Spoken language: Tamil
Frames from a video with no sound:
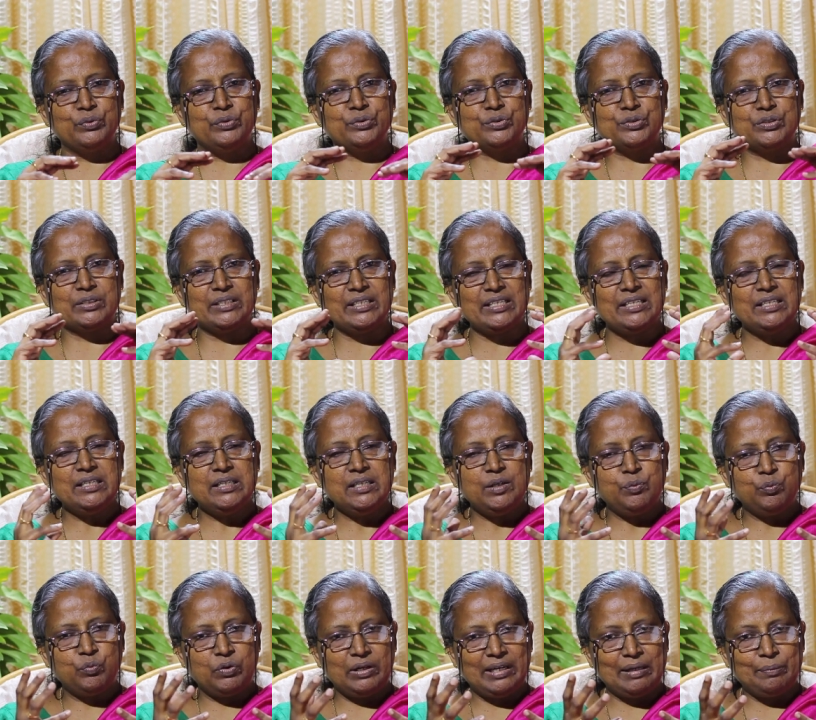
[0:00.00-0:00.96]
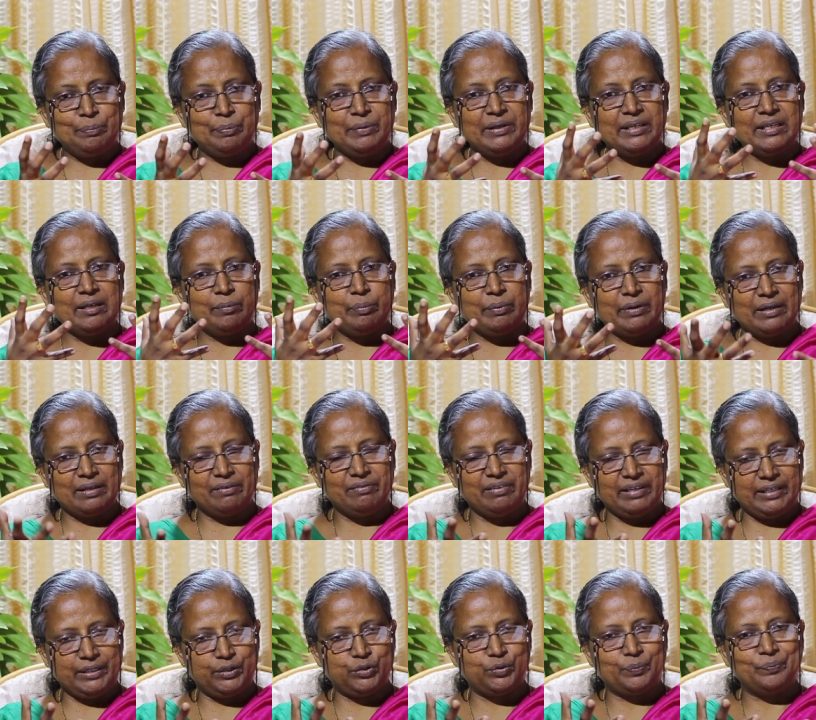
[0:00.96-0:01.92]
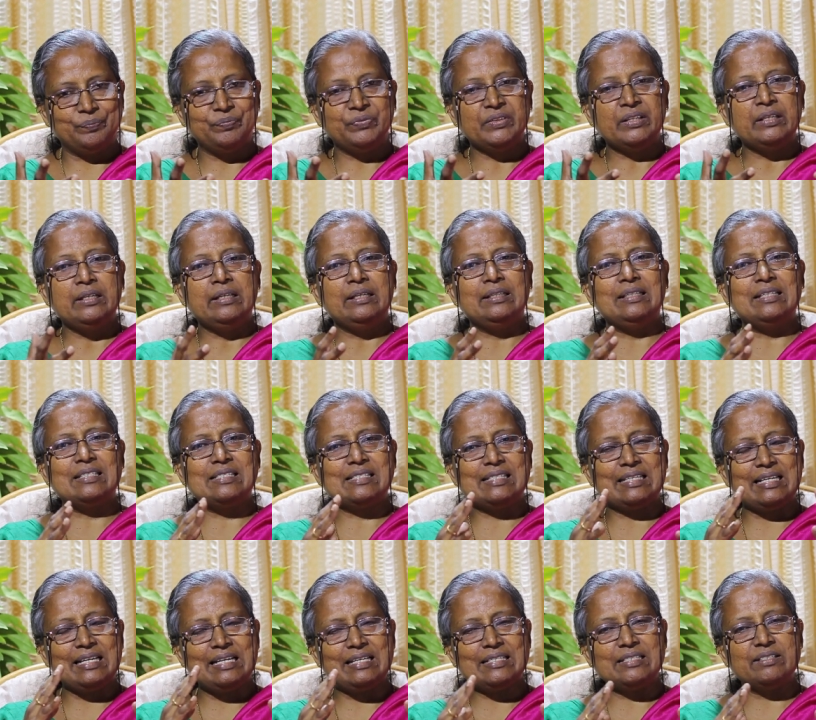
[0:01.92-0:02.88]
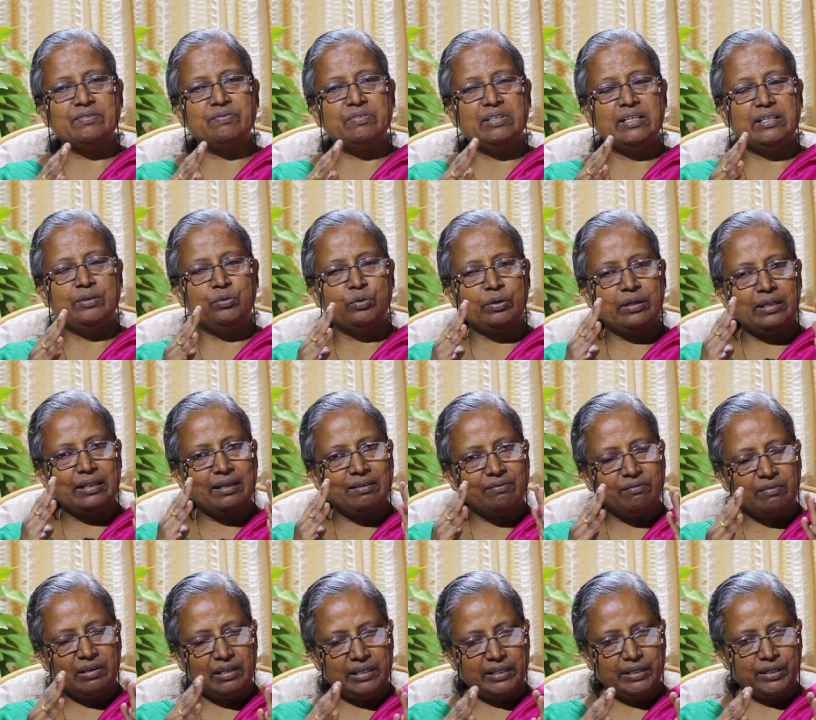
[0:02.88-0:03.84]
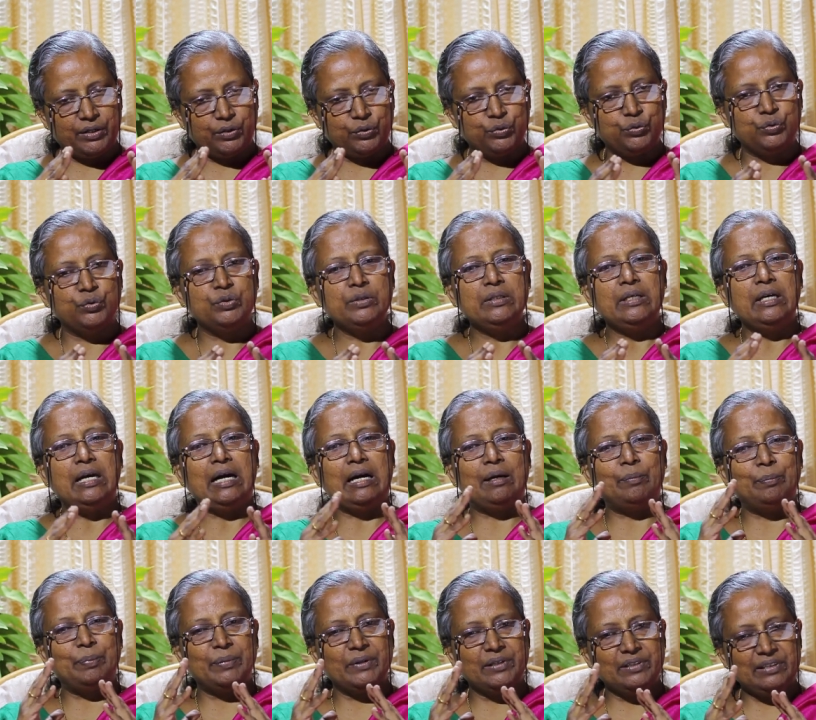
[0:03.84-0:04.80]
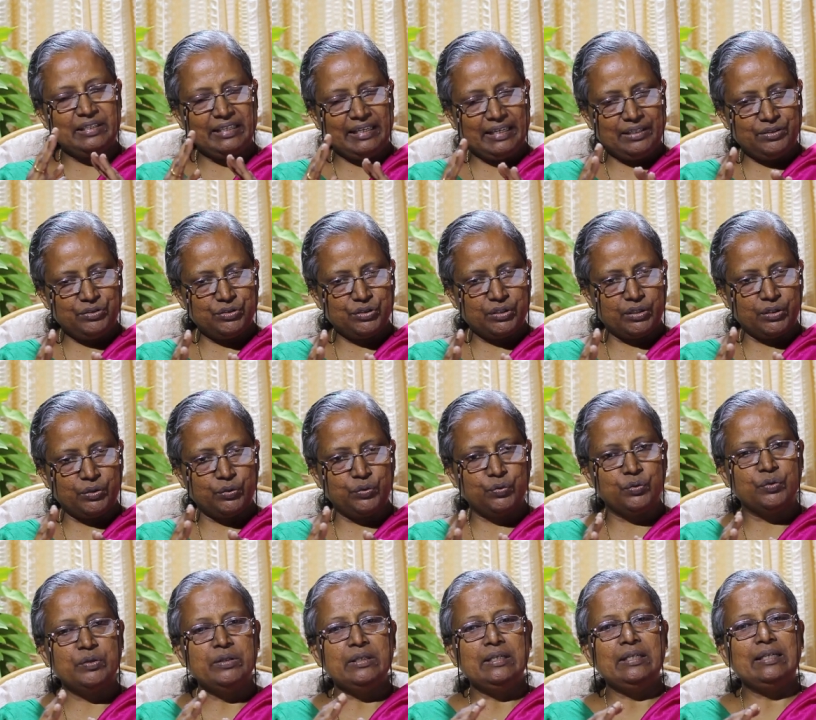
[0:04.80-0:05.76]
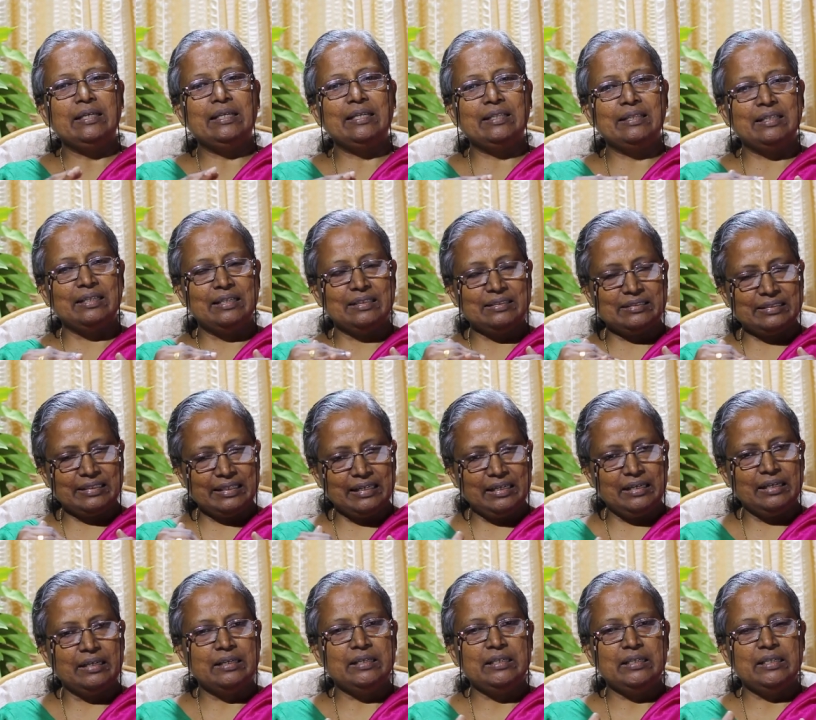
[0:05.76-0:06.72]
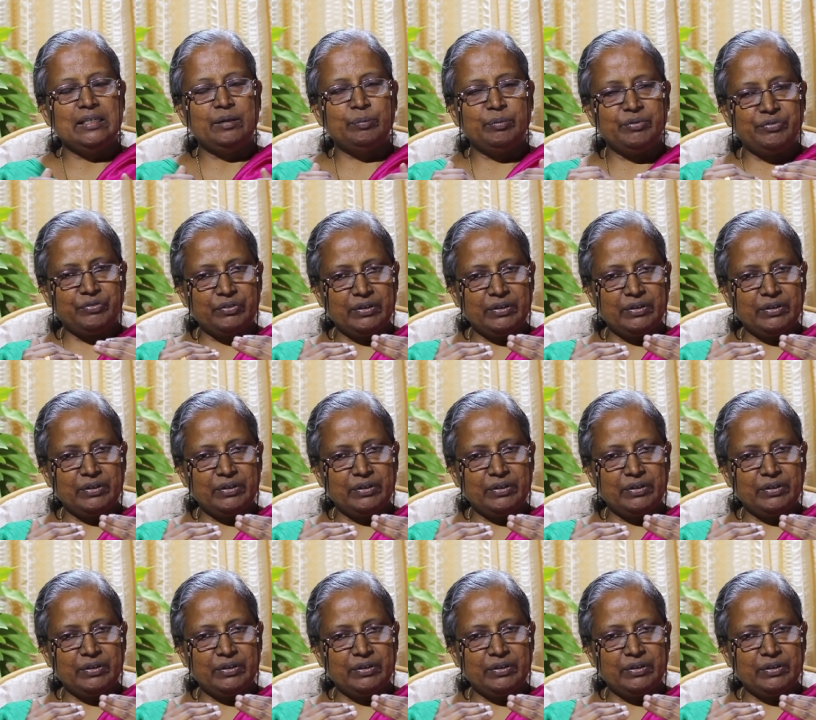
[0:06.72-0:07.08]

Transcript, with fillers: புதுசு முளைப்பிக்கப்பட வேண்டும் இந்த செல்ஸ் இவ்வளோ தூரம் தான் வளரணும் அப்புறம் தேஞ்சிடணும் இத்தனை செல் இப்போ